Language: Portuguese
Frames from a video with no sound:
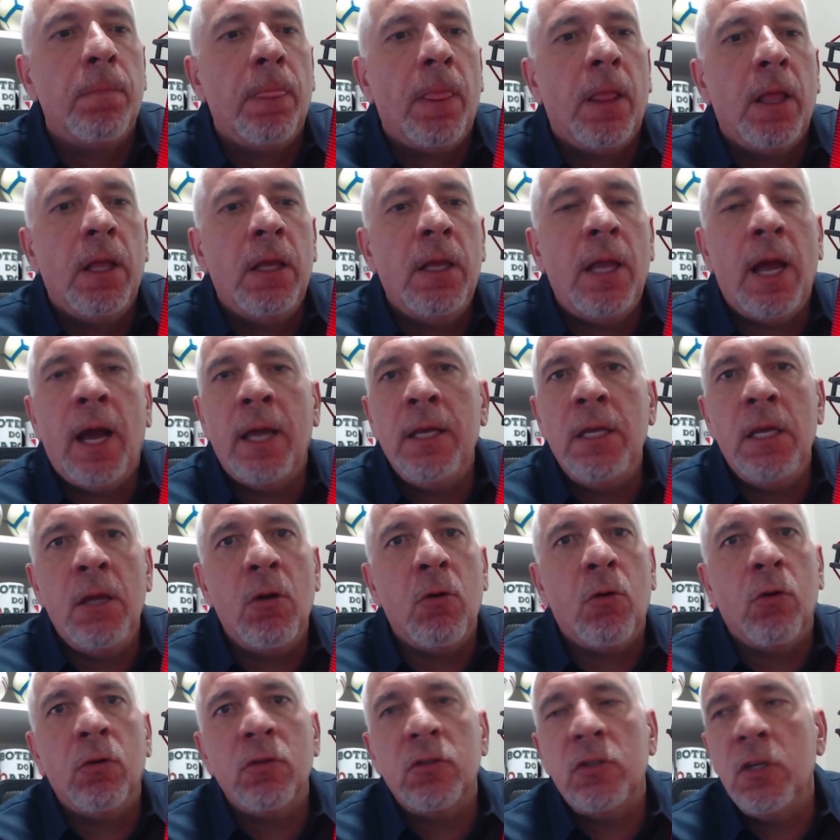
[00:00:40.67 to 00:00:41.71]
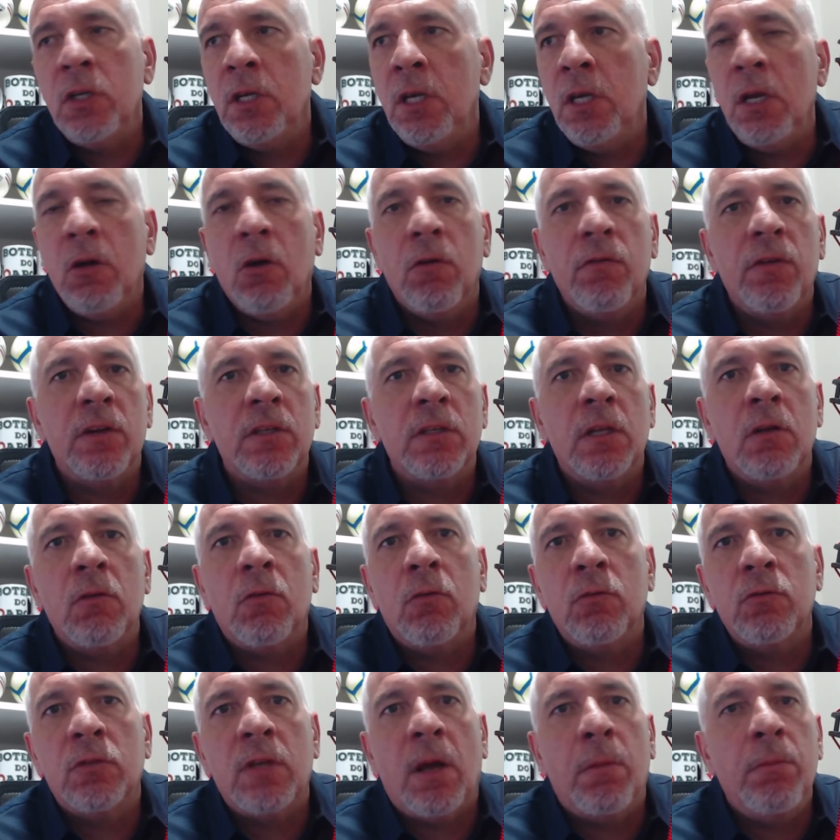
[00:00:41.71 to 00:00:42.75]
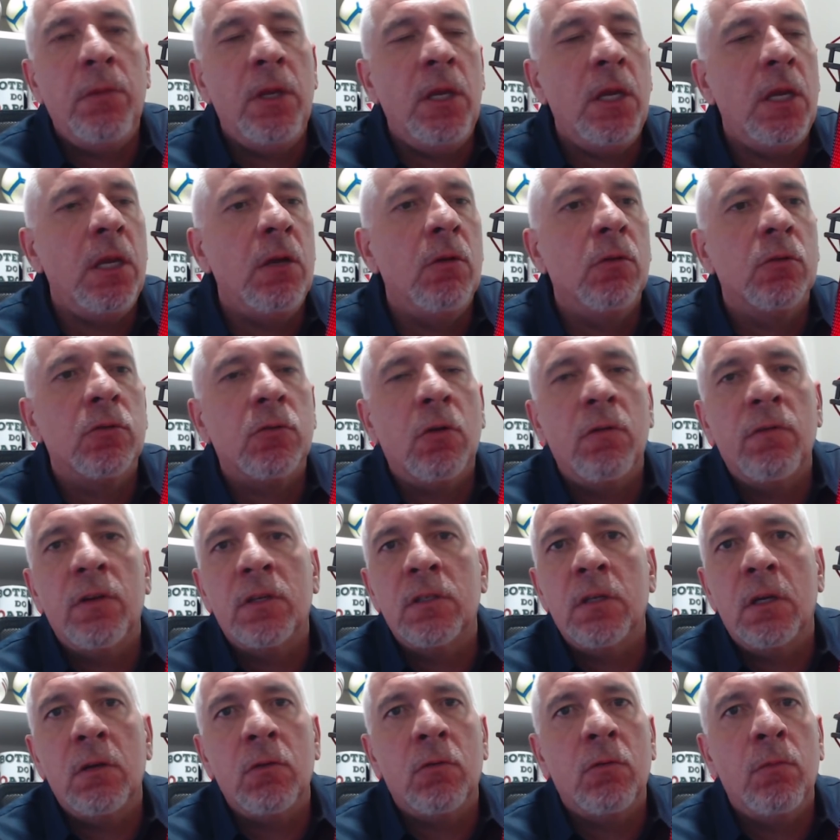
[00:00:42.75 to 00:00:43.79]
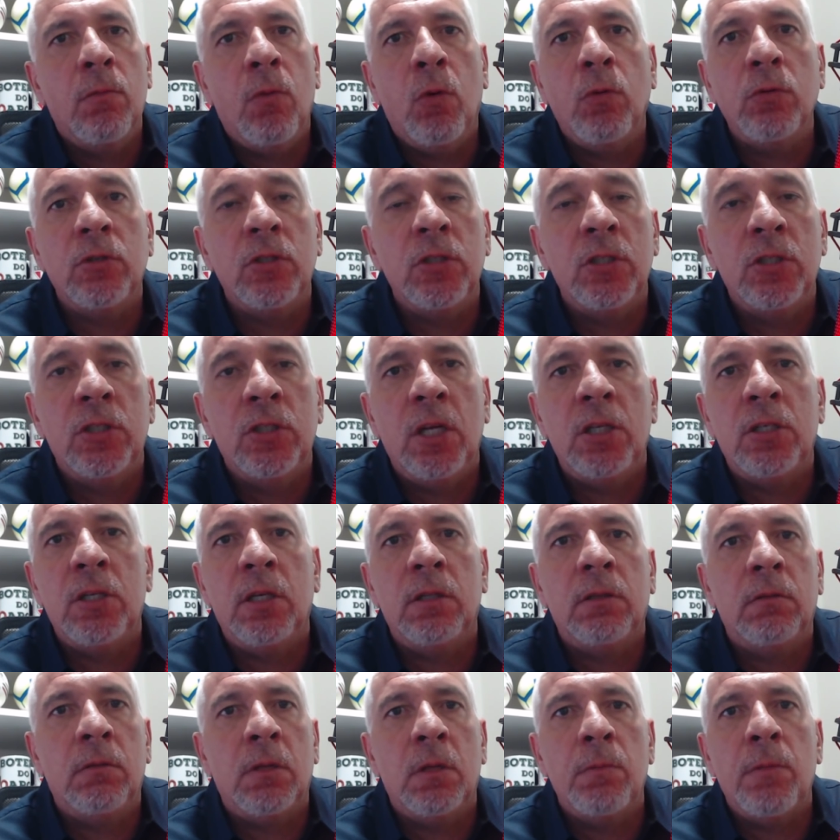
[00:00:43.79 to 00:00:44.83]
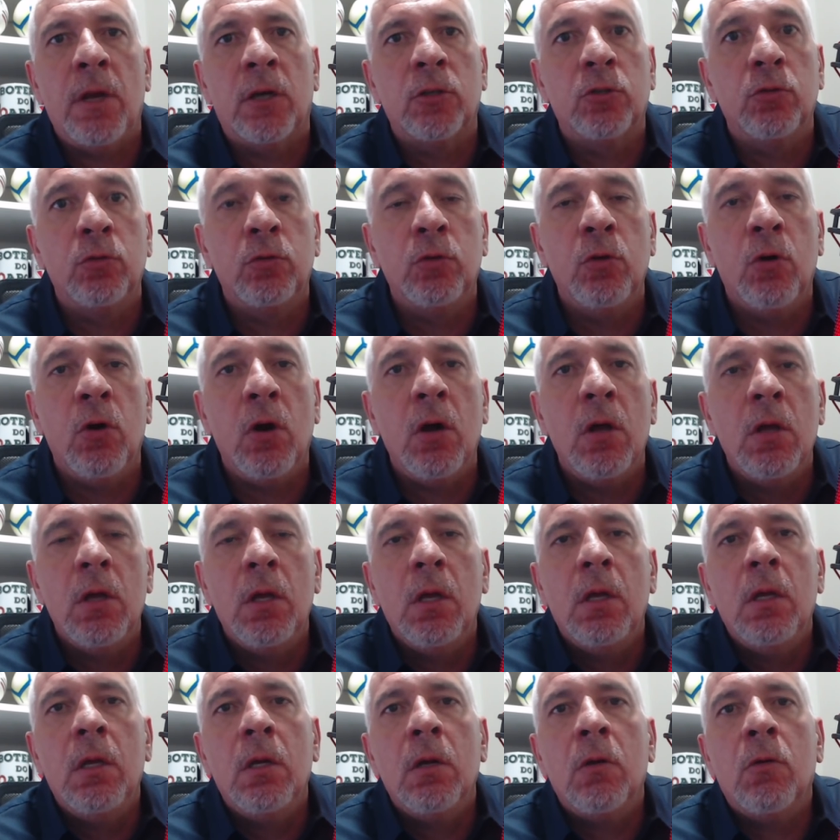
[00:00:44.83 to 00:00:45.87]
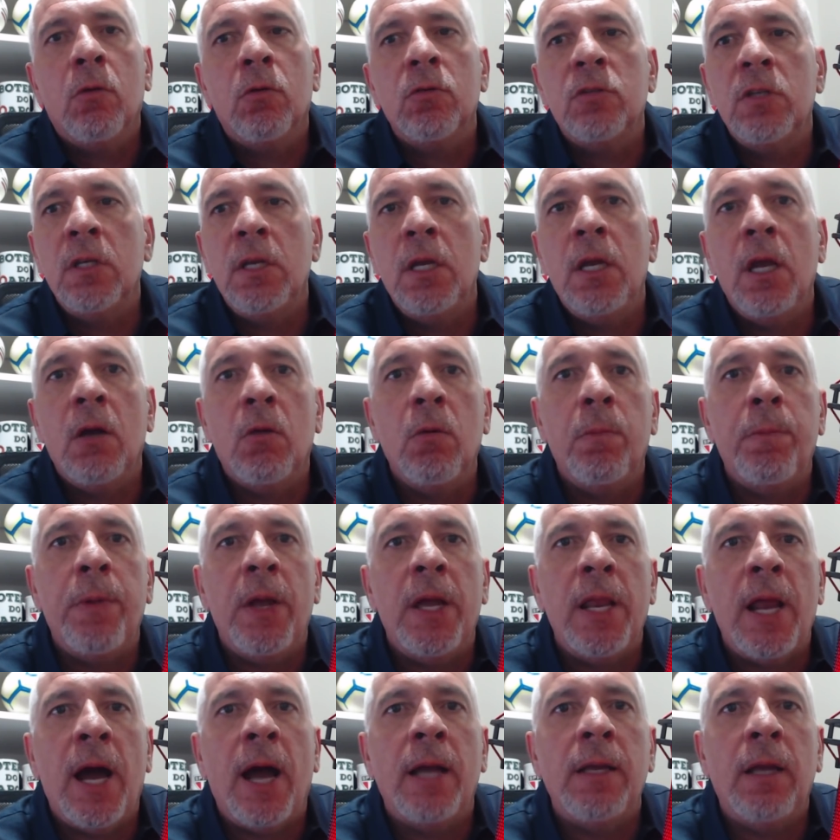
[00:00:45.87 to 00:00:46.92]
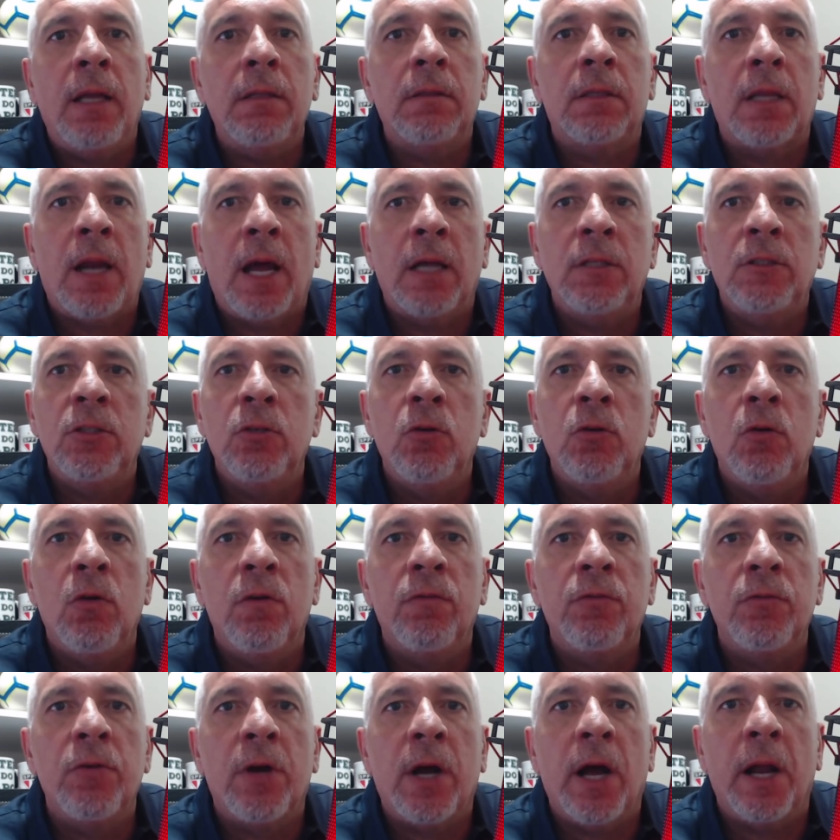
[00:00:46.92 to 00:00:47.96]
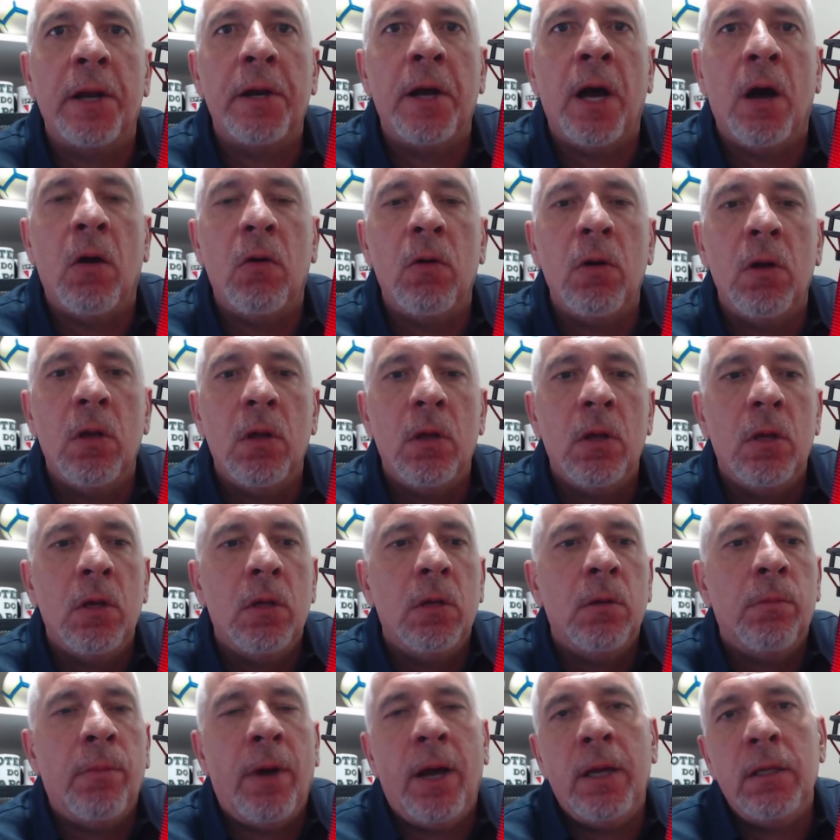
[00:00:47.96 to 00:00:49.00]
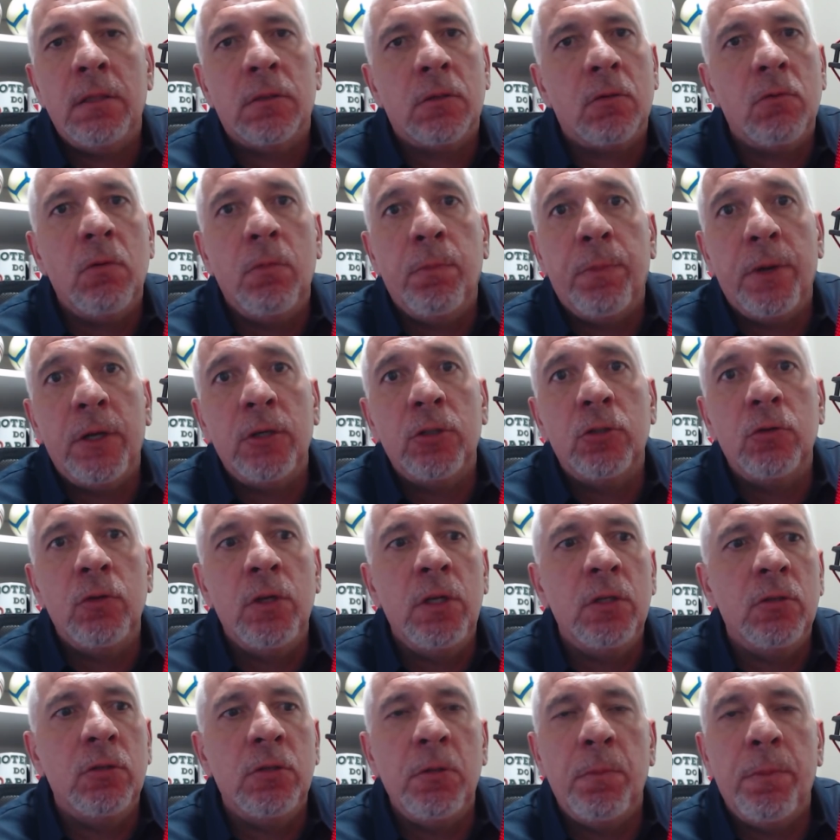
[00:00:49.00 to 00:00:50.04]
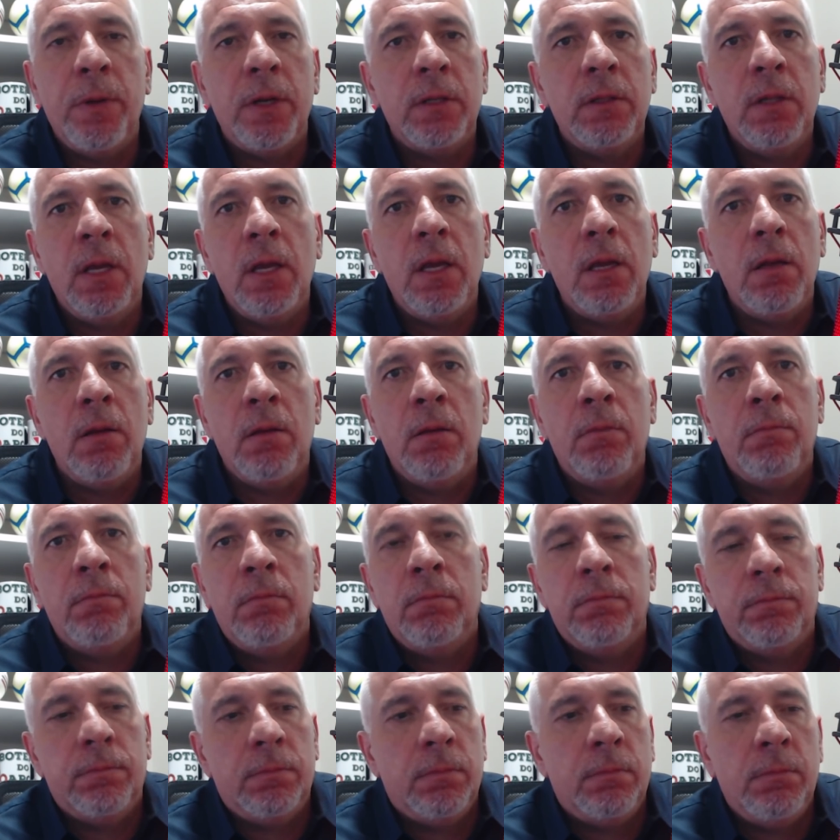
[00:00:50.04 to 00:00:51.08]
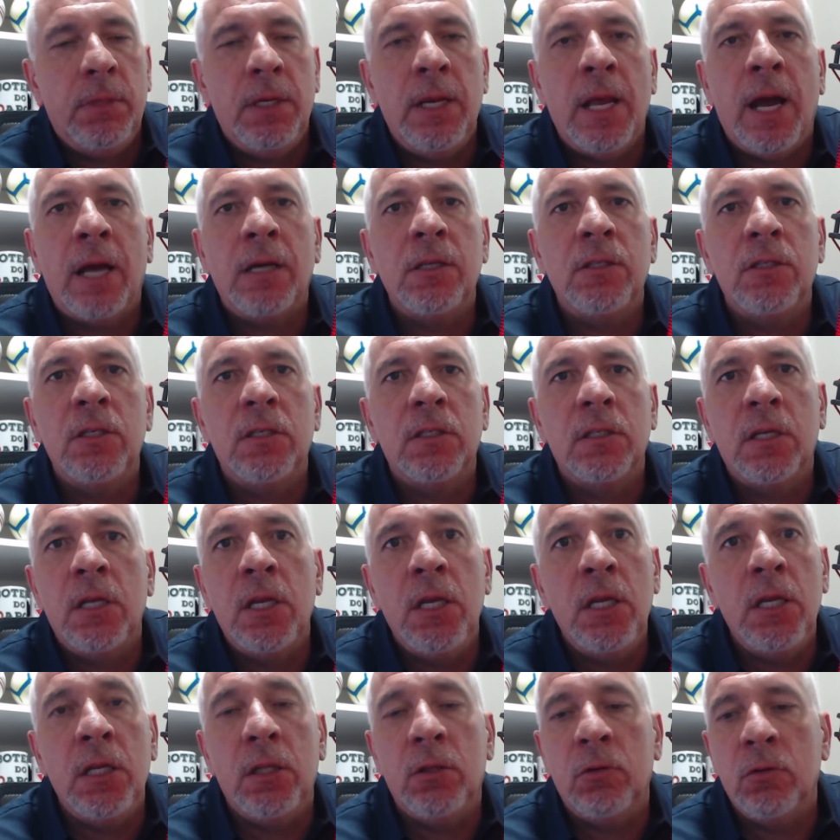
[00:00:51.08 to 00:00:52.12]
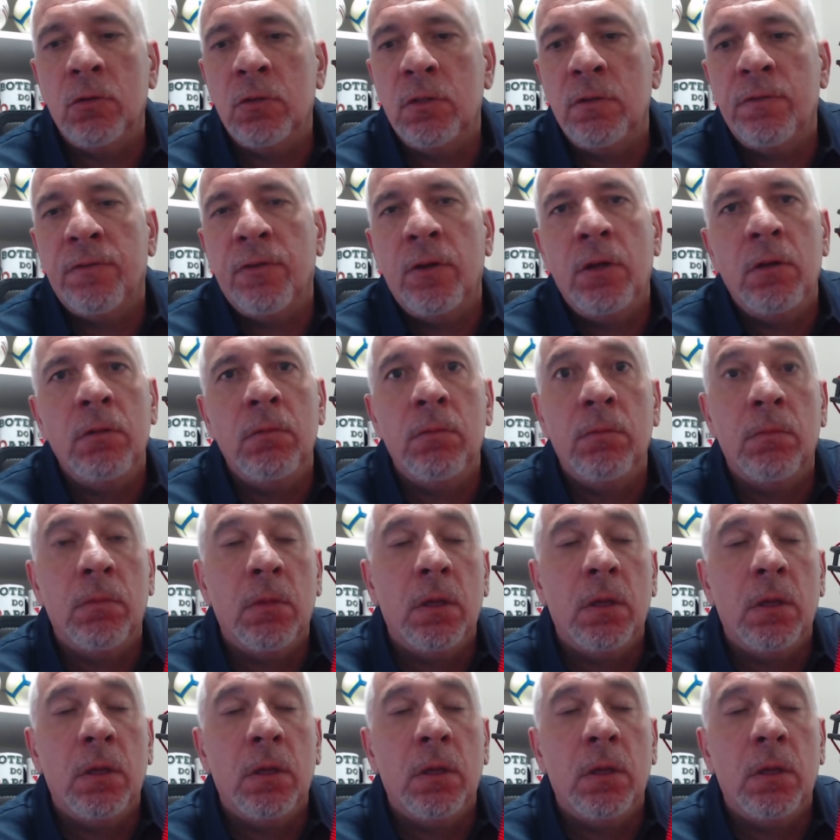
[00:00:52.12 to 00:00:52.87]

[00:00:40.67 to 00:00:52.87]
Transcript: E aí eu consegui, conversando com os amigos, conversando com um monte de gente que, que me ajudou, consegui recuperar e entrar de novo no canal, mas com prejuízo de perder milhares de inscritos. E foi um...